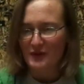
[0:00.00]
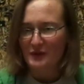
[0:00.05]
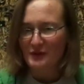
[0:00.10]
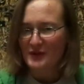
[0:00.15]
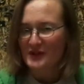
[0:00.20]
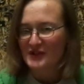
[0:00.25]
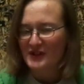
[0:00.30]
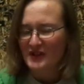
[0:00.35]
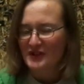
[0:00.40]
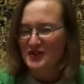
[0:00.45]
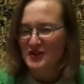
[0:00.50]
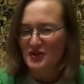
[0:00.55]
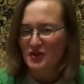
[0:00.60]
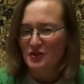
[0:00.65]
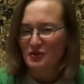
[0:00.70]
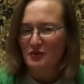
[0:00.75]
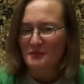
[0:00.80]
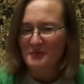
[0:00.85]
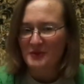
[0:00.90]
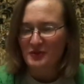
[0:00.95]
У нас, конечно,
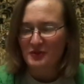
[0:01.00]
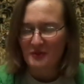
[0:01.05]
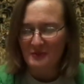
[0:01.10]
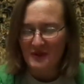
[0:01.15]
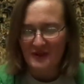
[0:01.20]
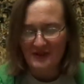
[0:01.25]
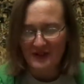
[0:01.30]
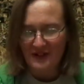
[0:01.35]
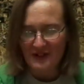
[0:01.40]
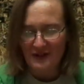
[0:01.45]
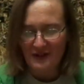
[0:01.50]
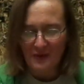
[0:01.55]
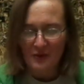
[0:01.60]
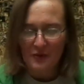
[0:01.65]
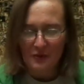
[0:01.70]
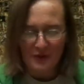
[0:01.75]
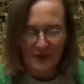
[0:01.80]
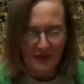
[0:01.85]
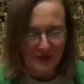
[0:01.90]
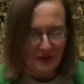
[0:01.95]
топит, но мне слегка
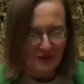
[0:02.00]
холодно.